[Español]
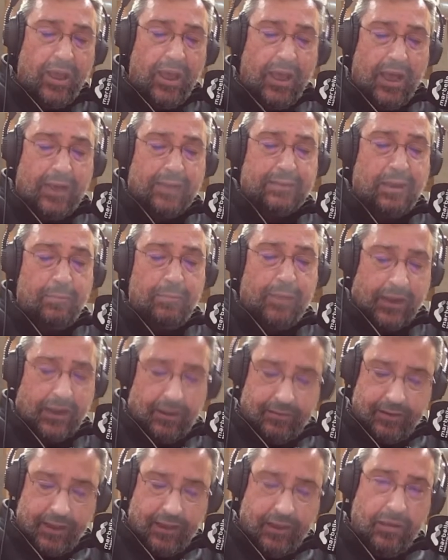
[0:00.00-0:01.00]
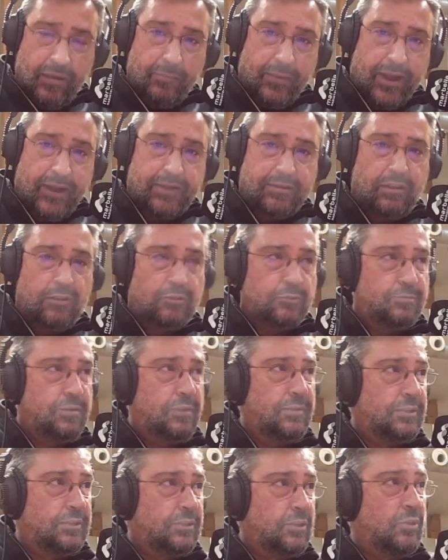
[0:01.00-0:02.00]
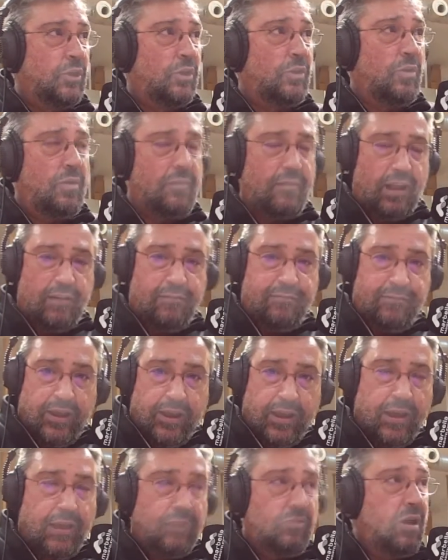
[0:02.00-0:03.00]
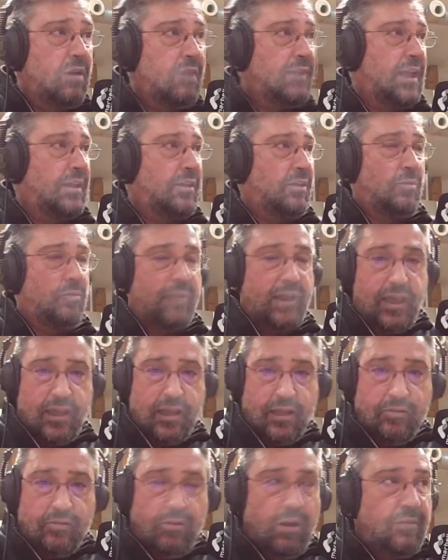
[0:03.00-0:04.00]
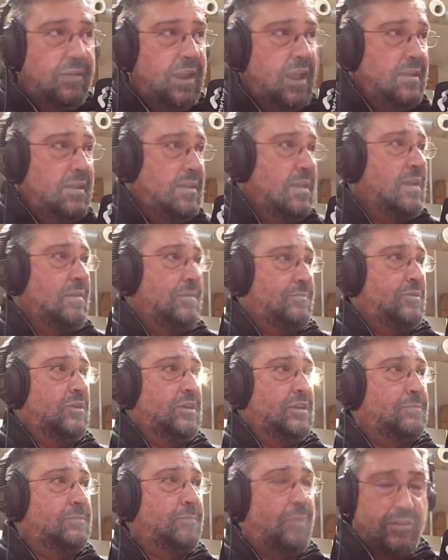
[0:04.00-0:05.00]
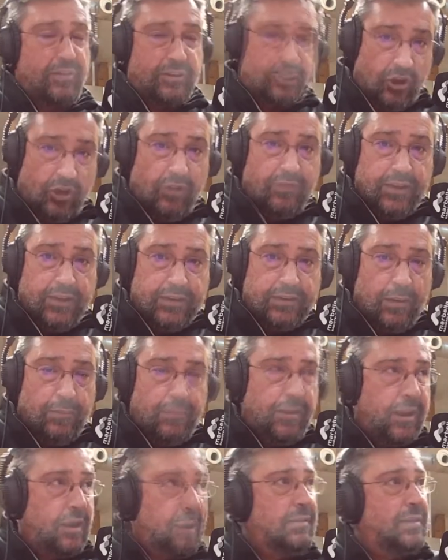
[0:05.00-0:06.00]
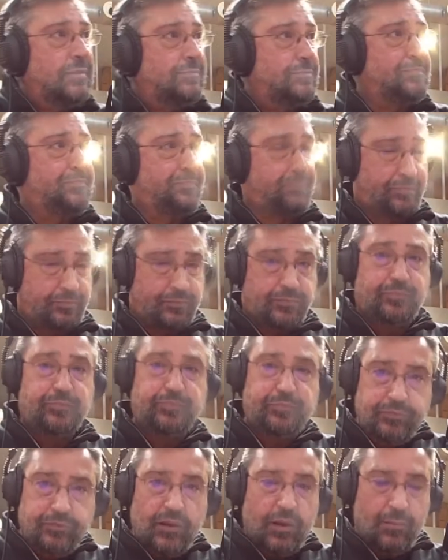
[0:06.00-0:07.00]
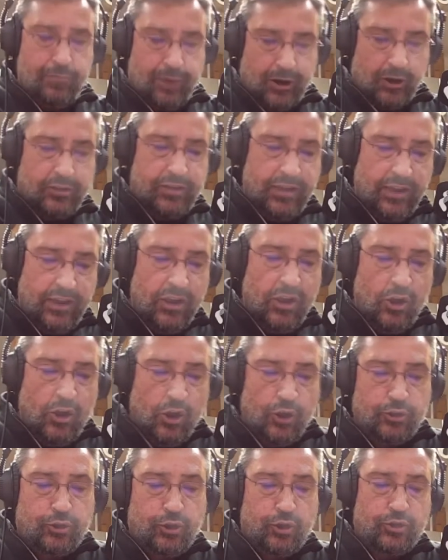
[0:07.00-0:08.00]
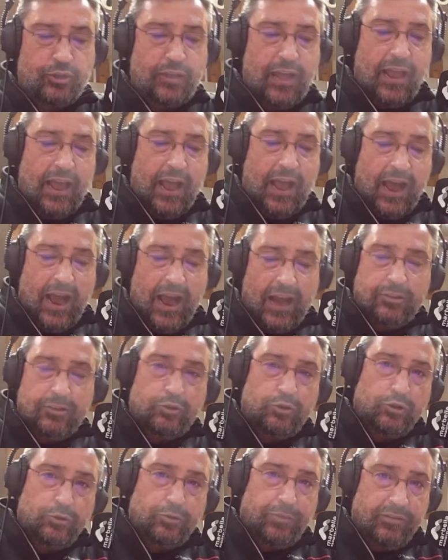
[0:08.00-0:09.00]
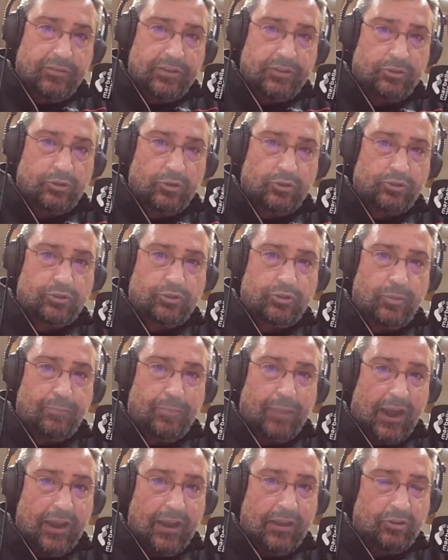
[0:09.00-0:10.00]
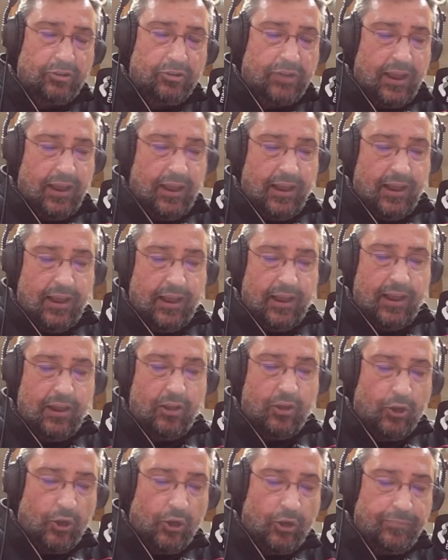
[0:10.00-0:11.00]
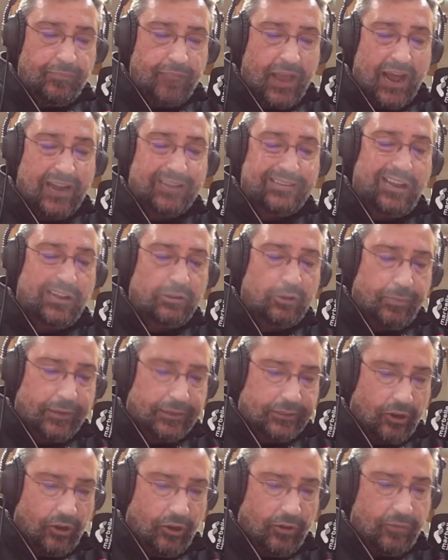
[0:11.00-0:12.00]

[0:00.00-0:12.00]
a San Bernabé para este 2021. No habrá feria, no habrá romería, no habrá pues procesión de San Bernabé pero sí otros actos previstos eh, paralelos en honor al santo patrón.